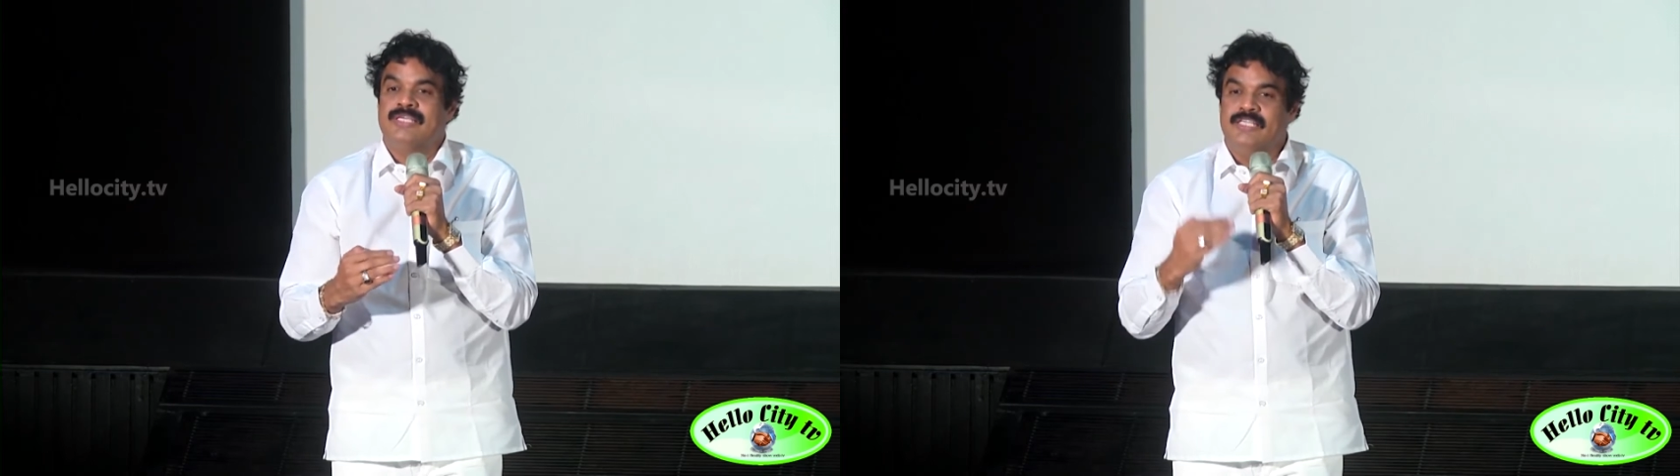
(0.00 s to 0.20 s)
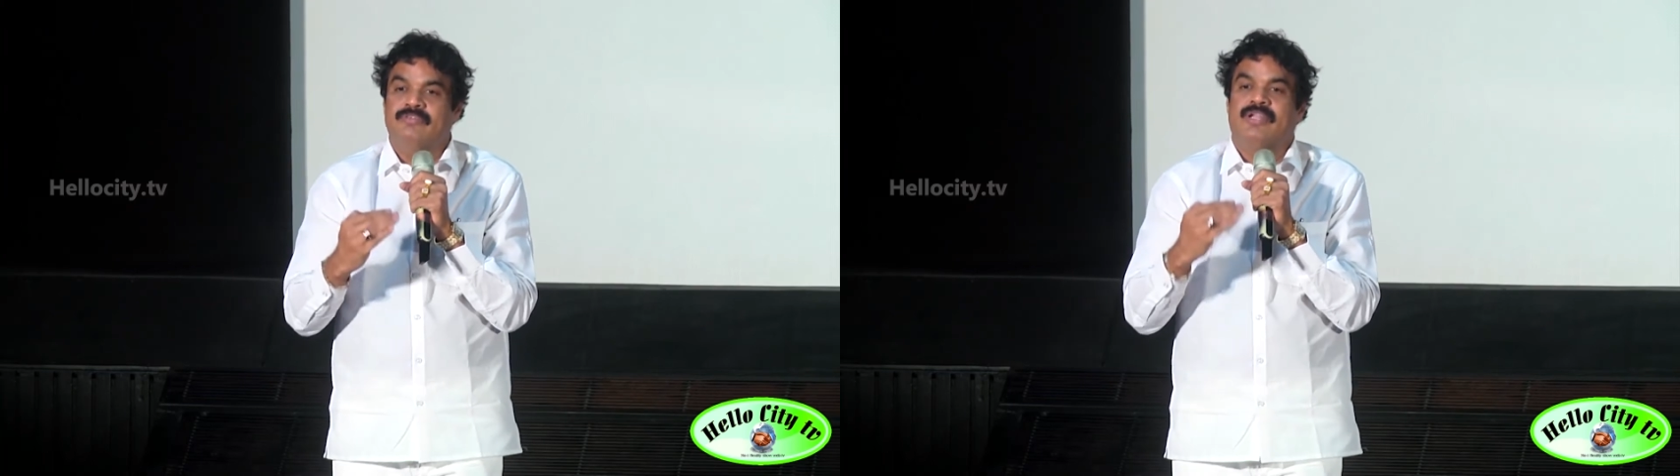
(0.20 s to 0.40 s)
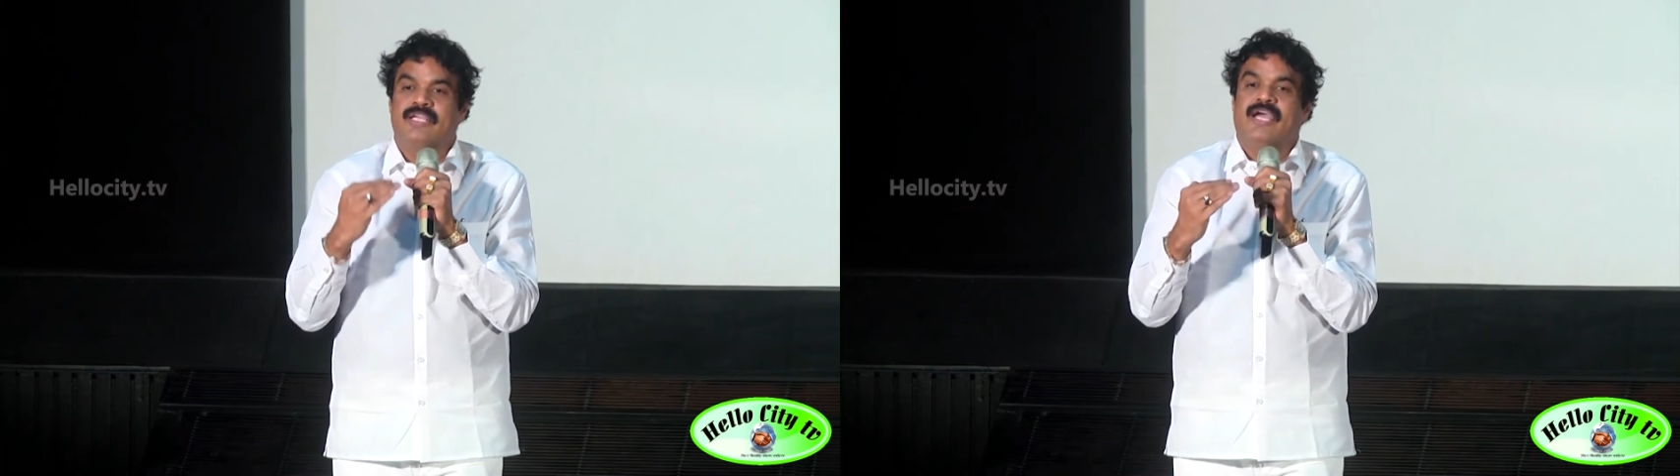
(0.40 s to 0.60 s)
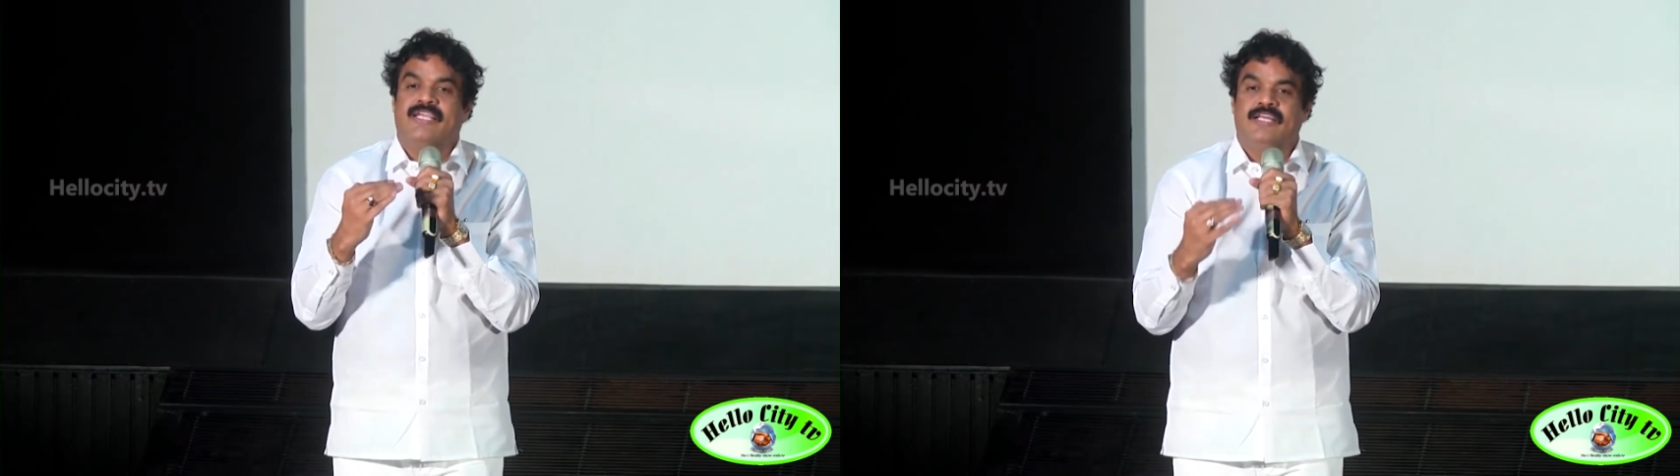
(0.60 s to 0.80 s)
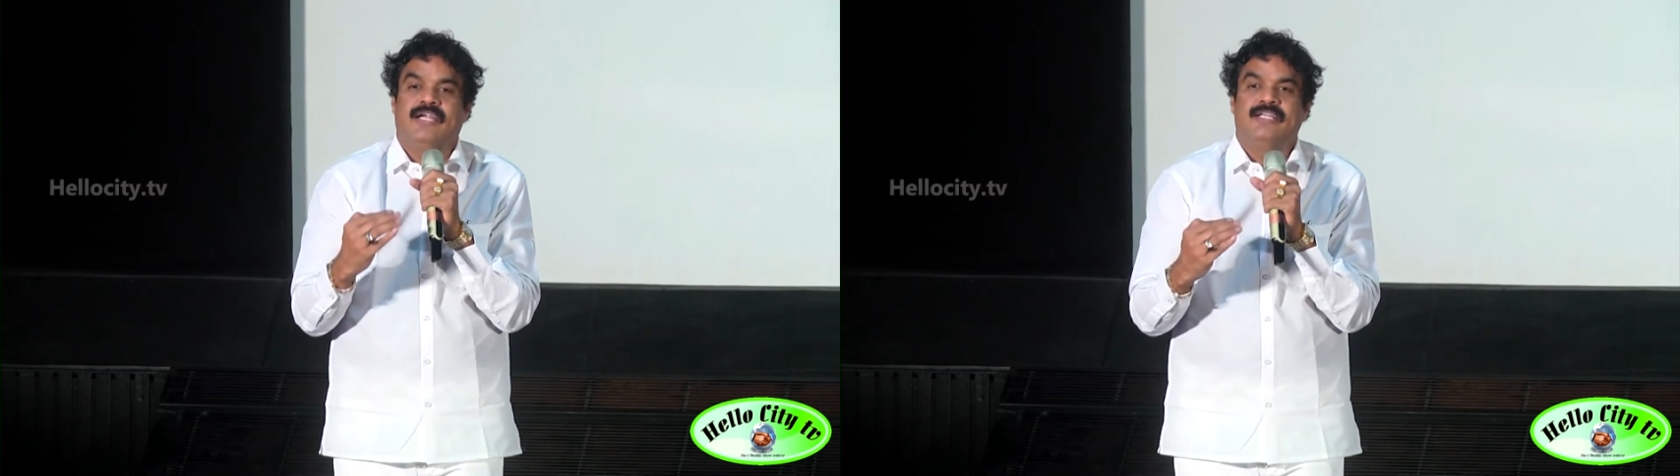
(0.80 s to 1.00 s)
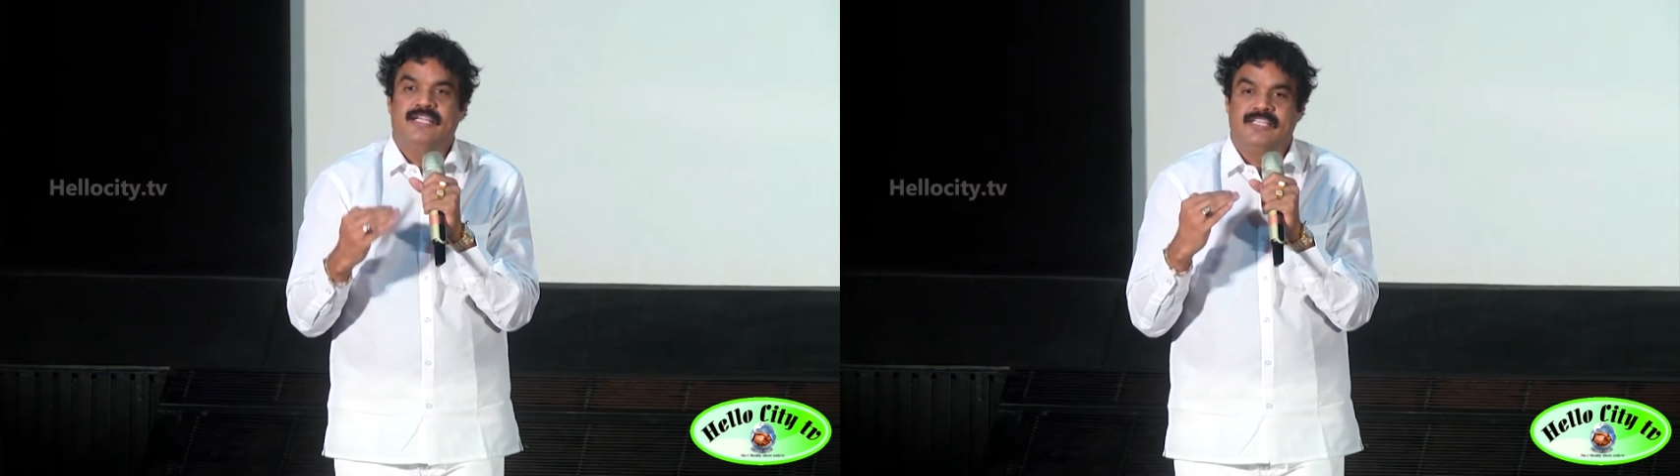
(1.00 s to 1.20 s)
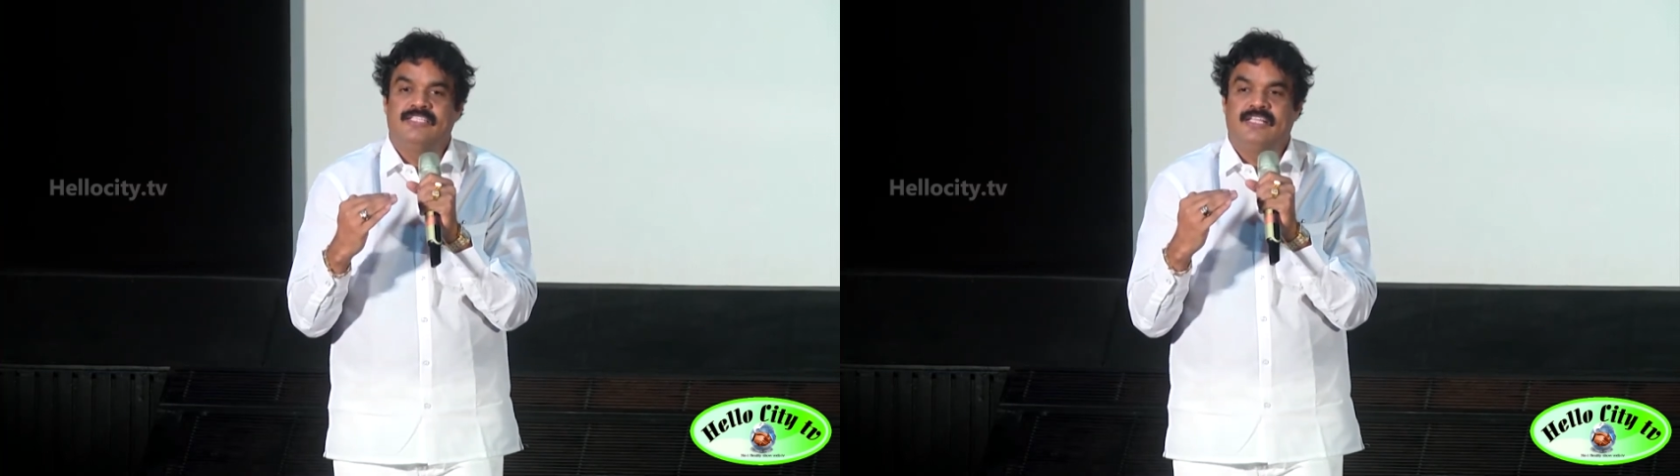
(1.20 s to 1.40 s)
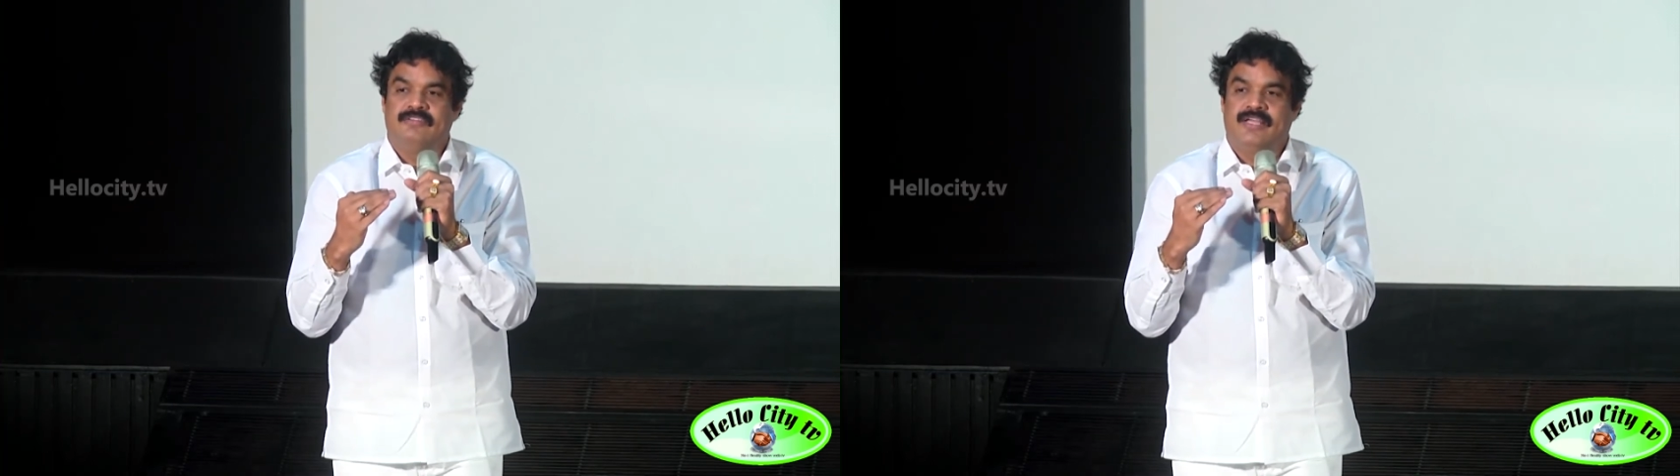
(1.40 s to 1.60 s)
இது வரைக்கும் ஐந்து ஆண்டுகள்
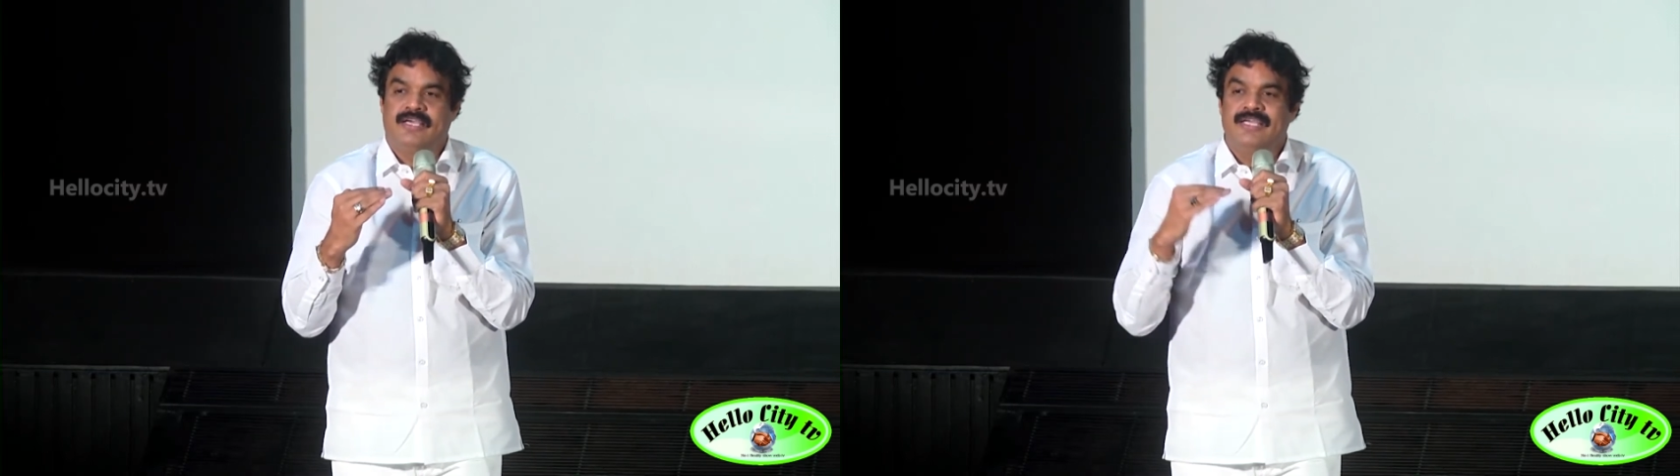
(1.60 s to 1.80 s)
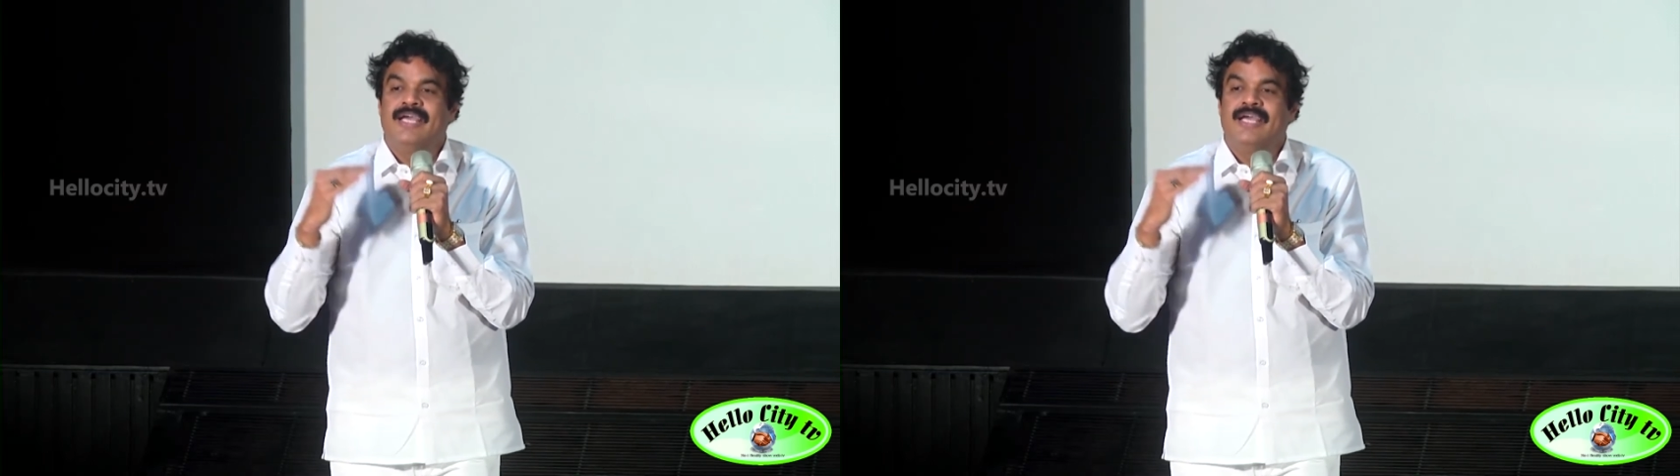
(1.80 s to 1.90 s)
இருந்ததை விட